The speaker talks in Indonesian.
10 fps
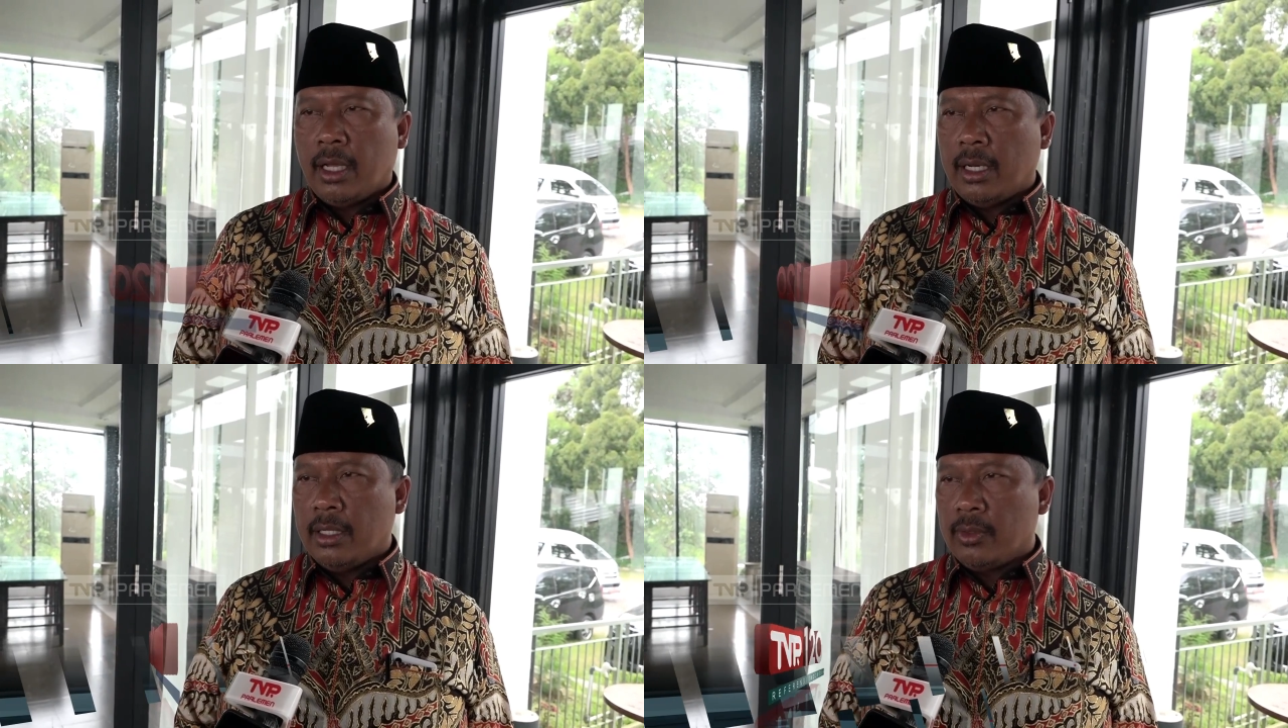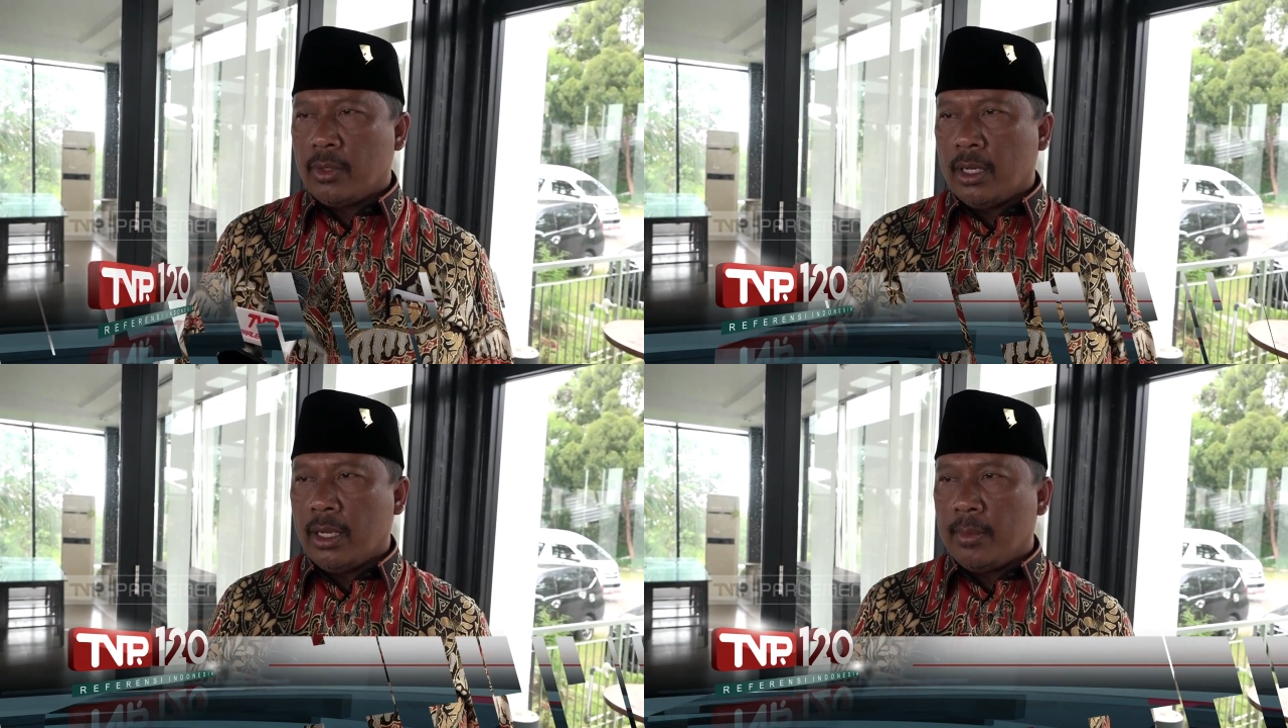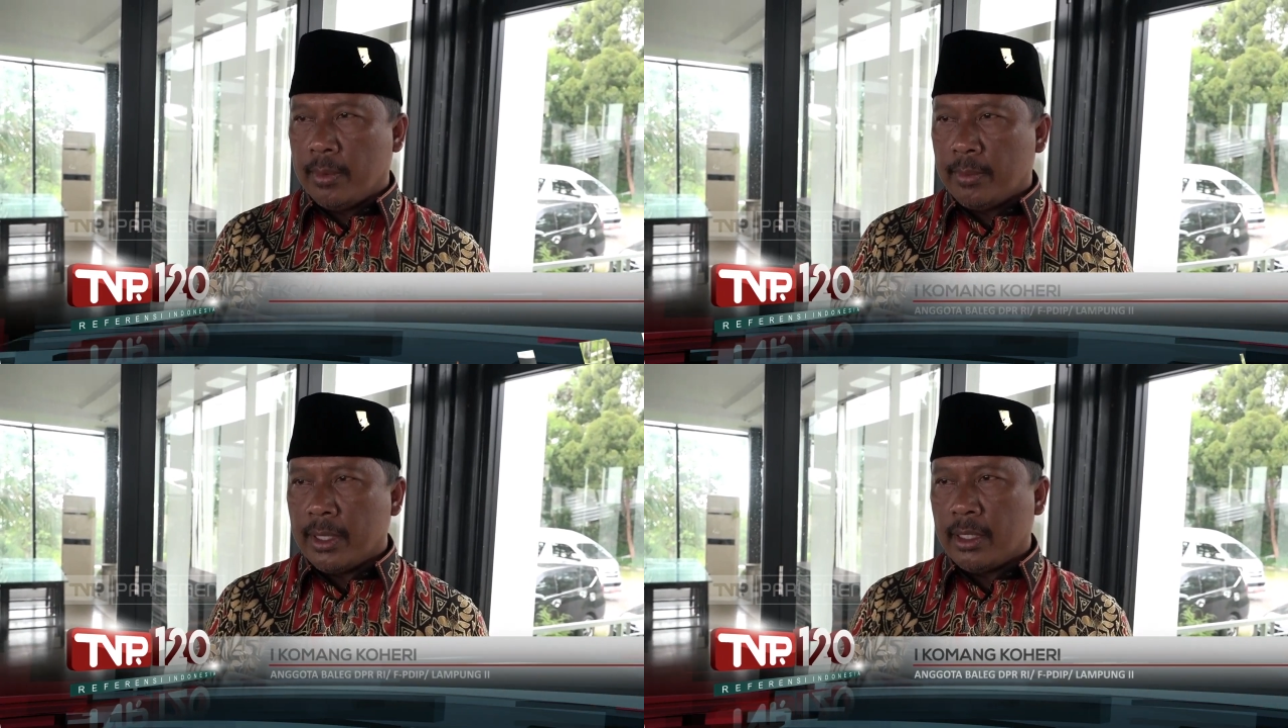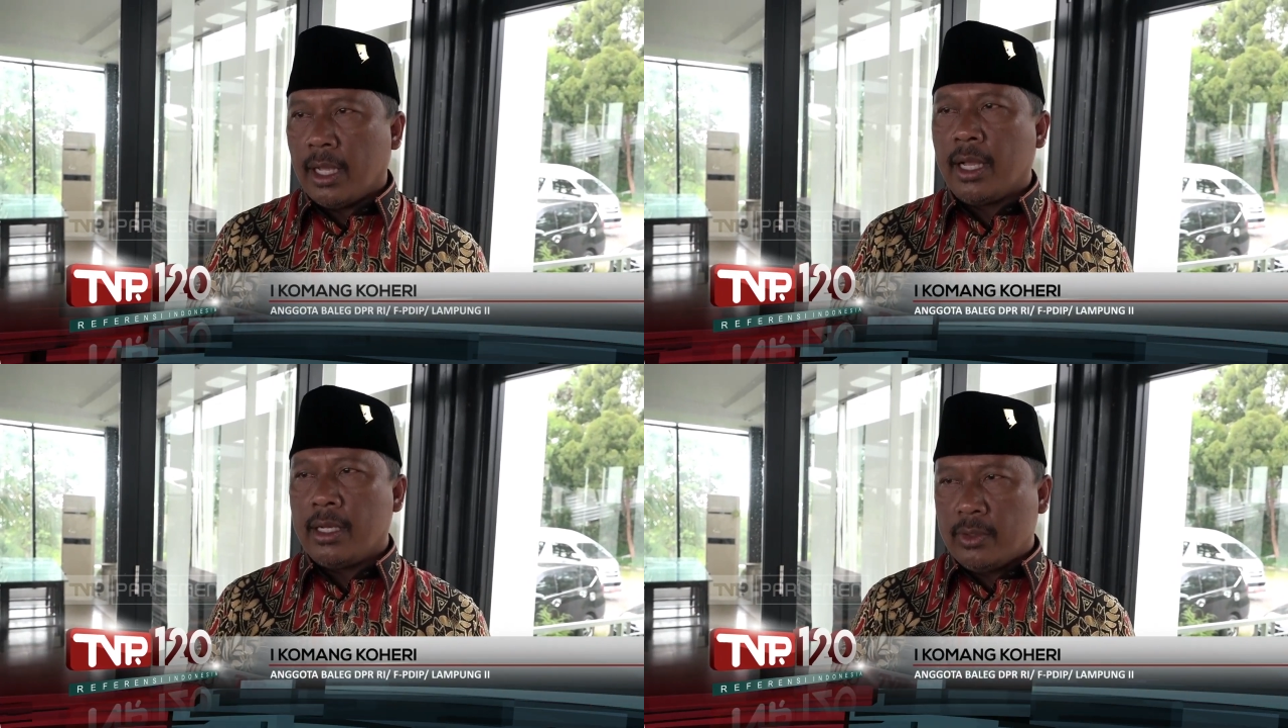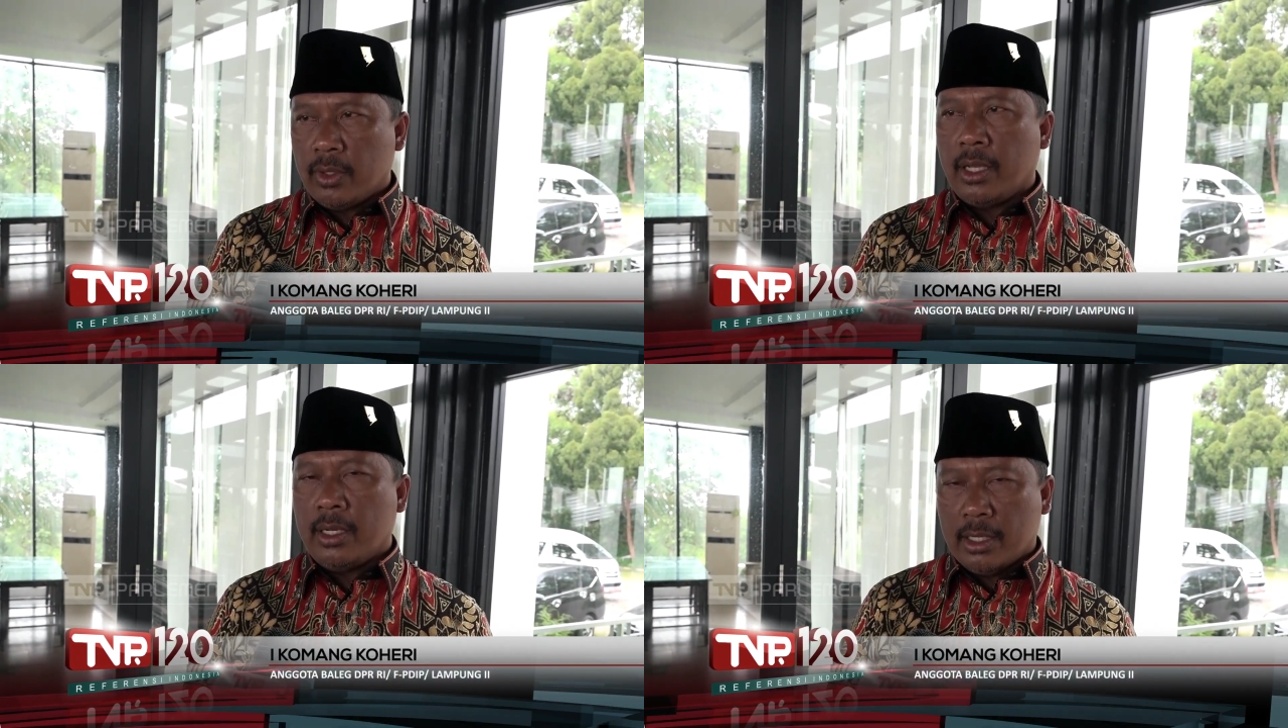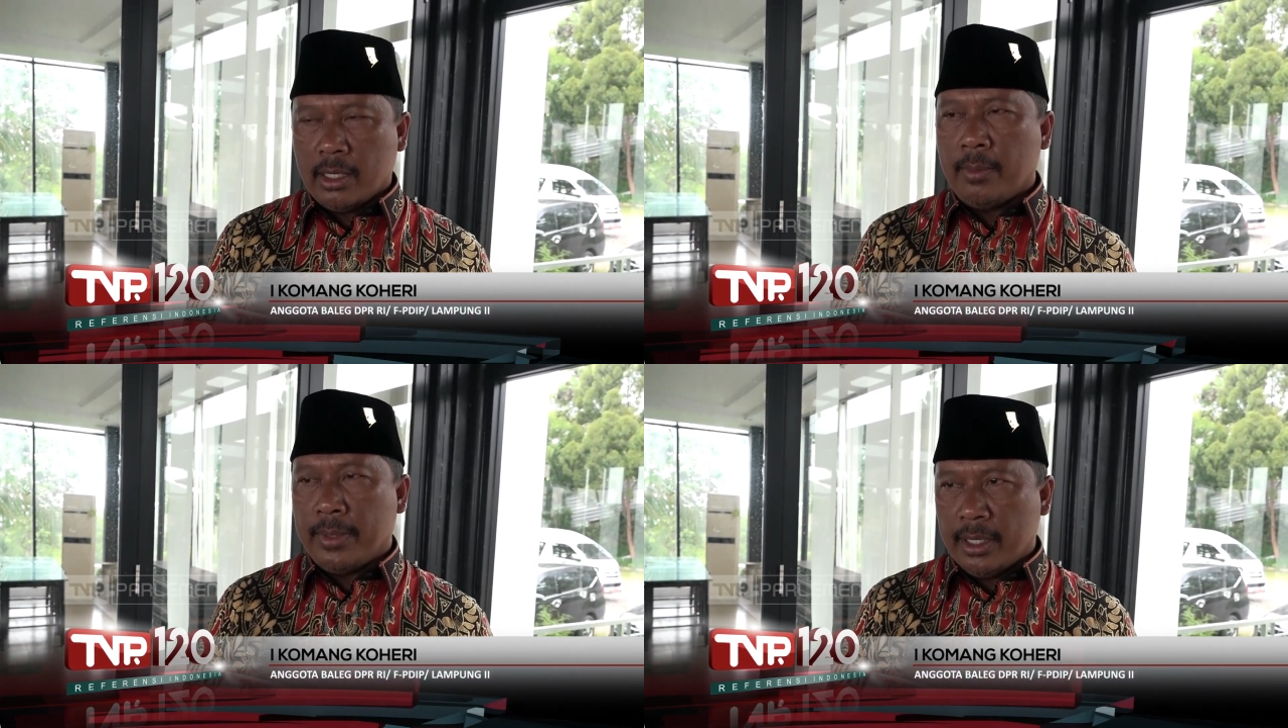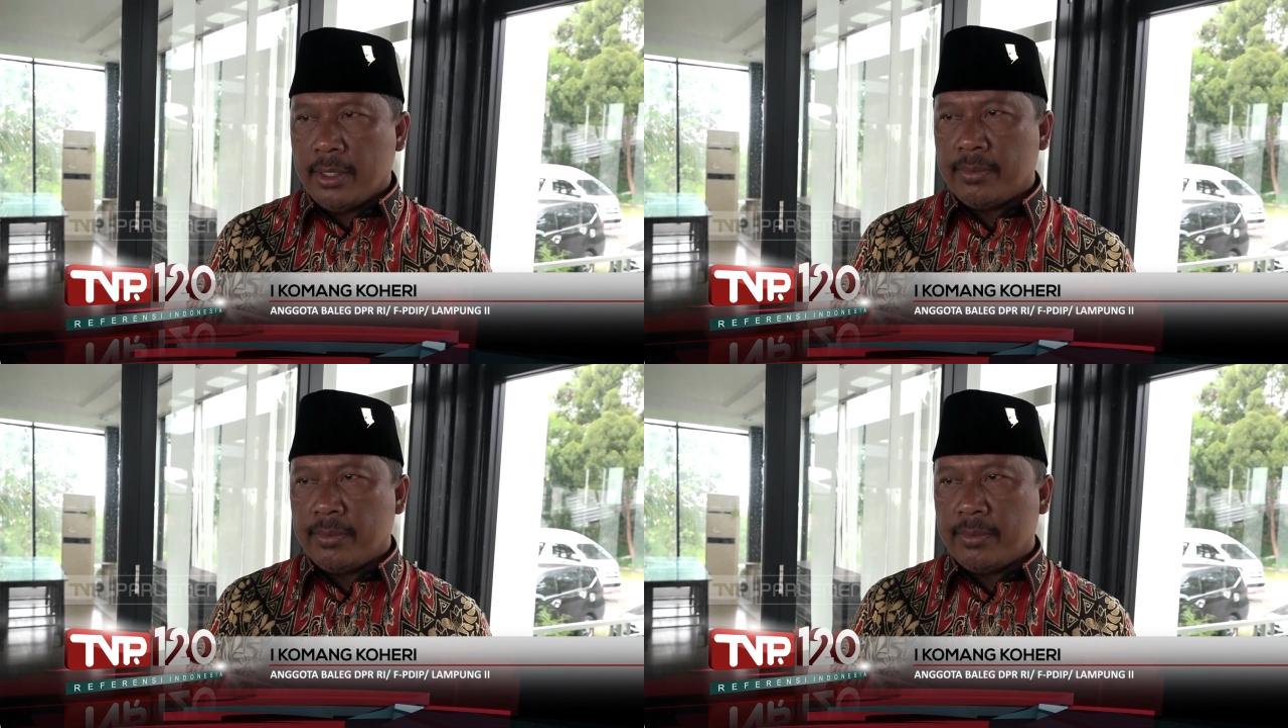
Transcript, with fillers: ada juga dari pemerintah, ada juga dari DPD.